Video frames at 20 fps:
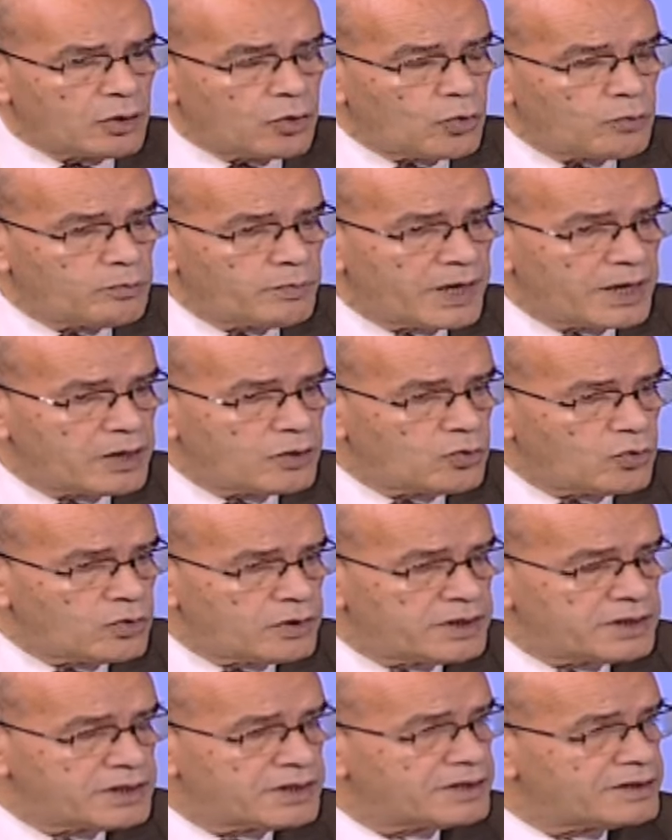هم قالوا
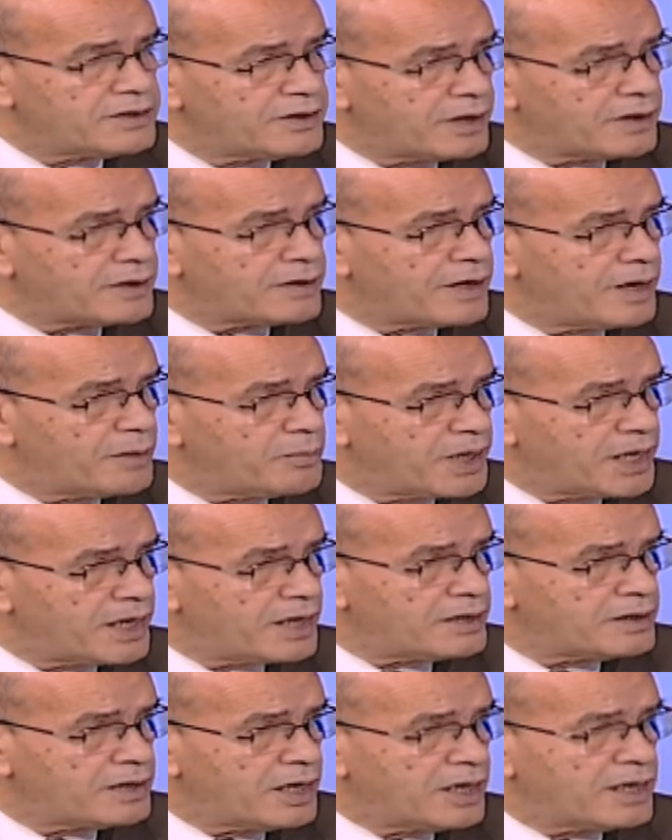لي ان الدار
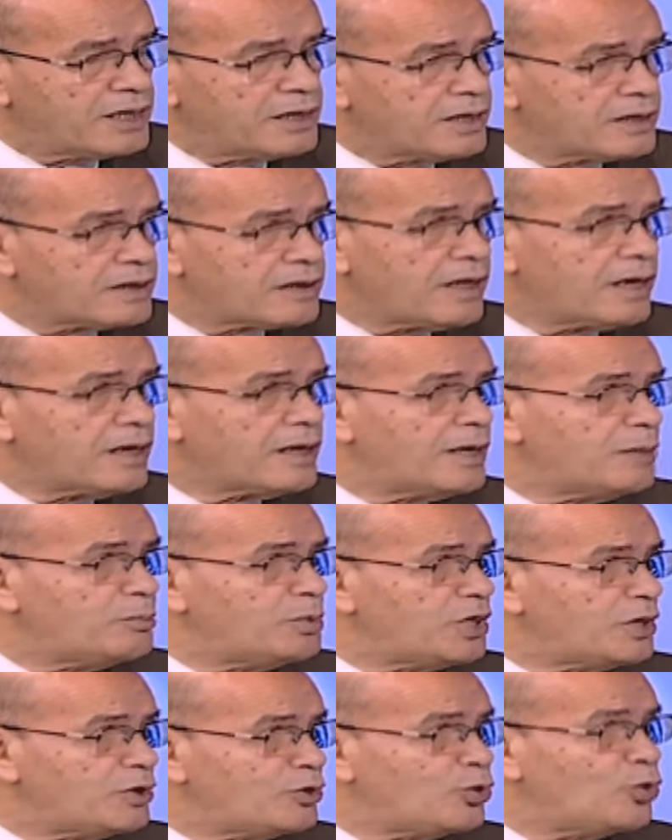امان يطلع
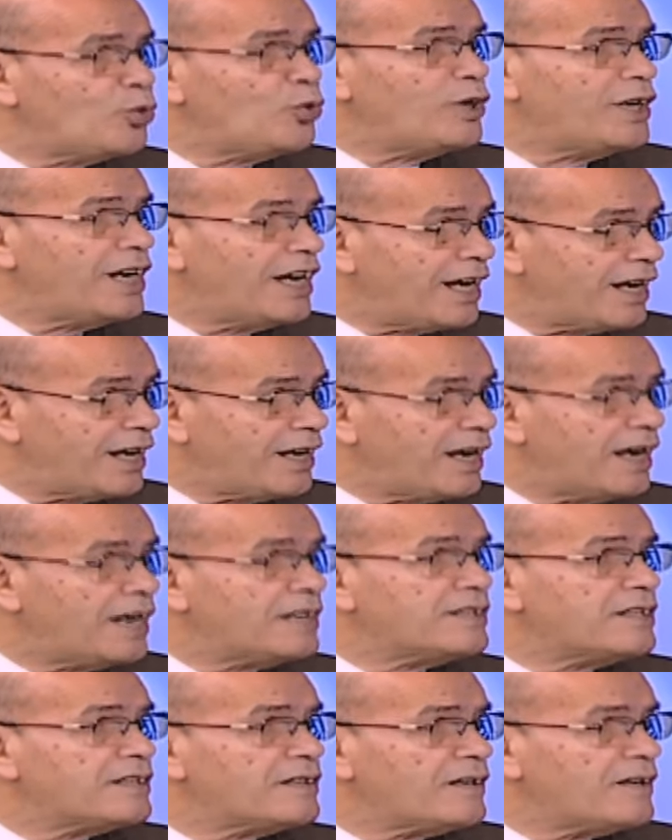لبيد يقول لا
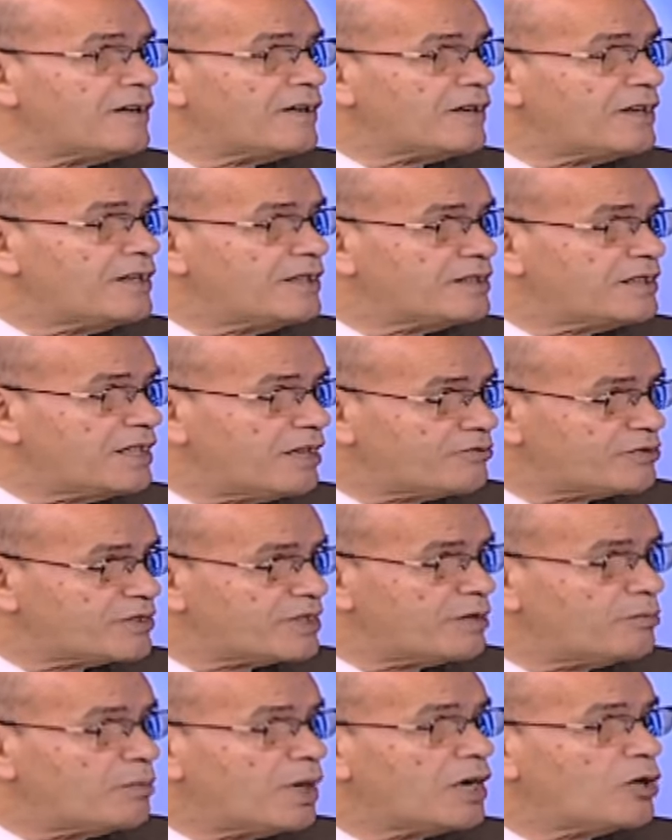انا تلقيت نفس
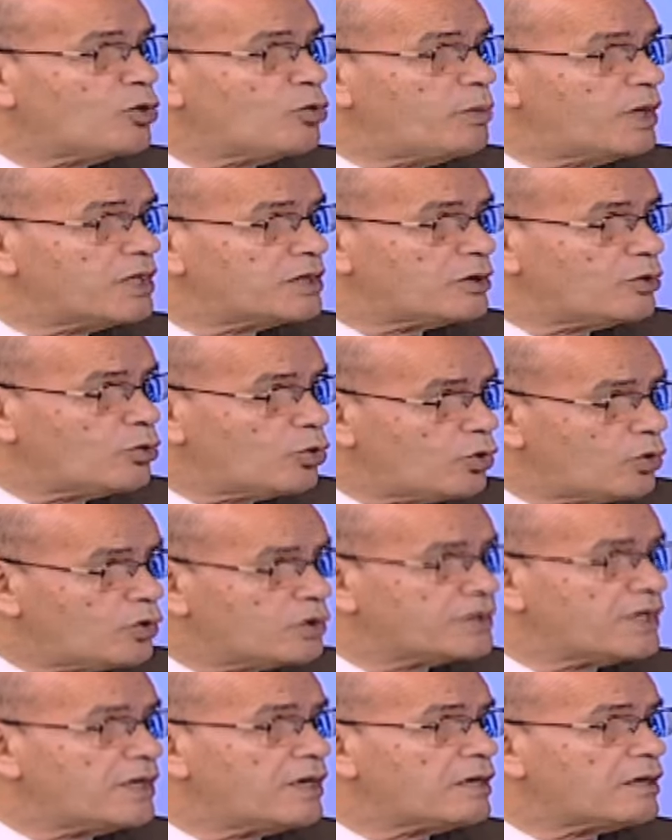المعلومات اللي هو
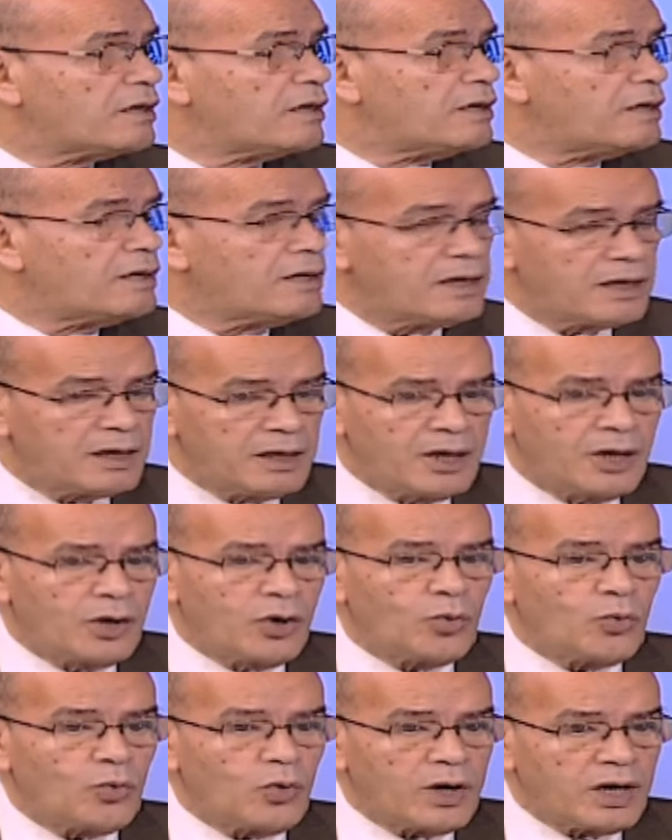تلقاها
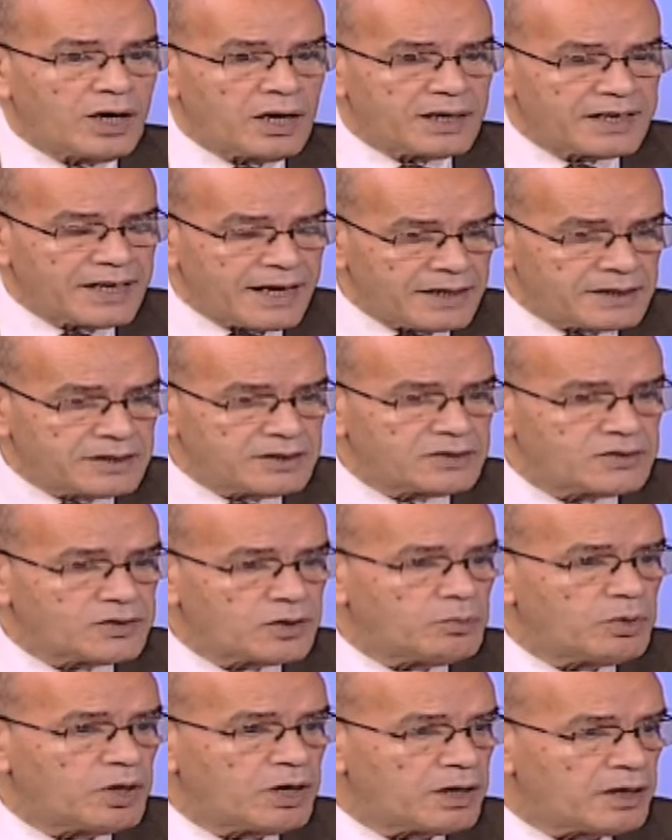وكان
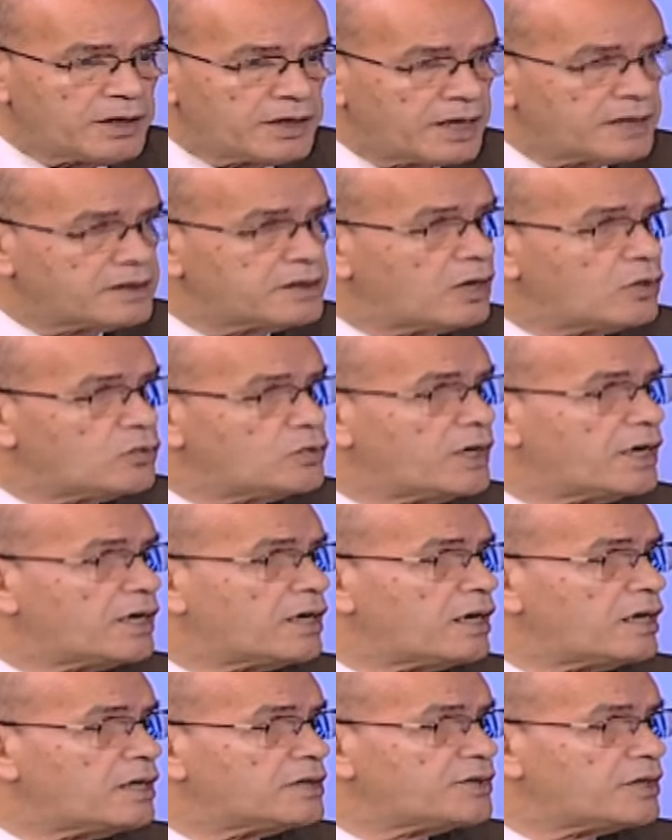انطباعي ان
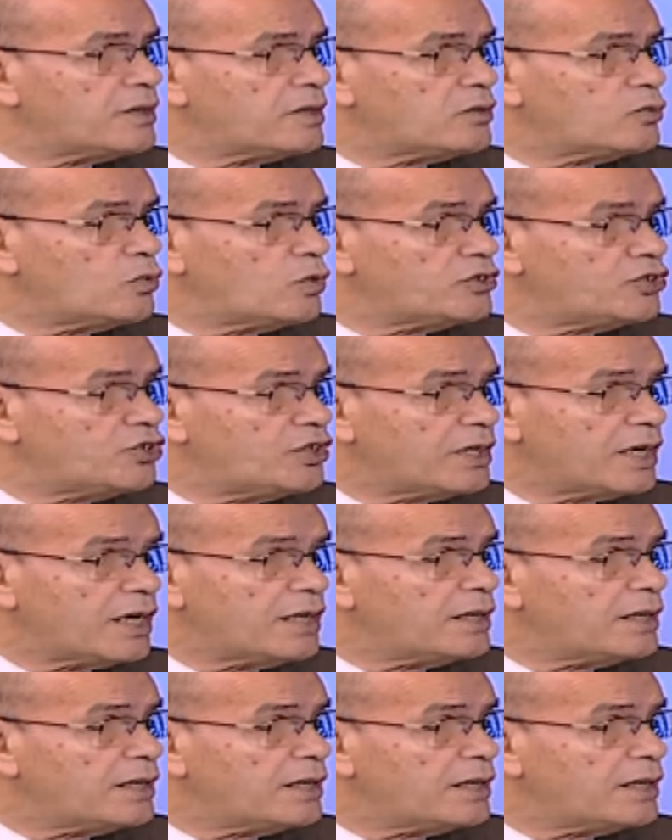هناك خطرا وشيكا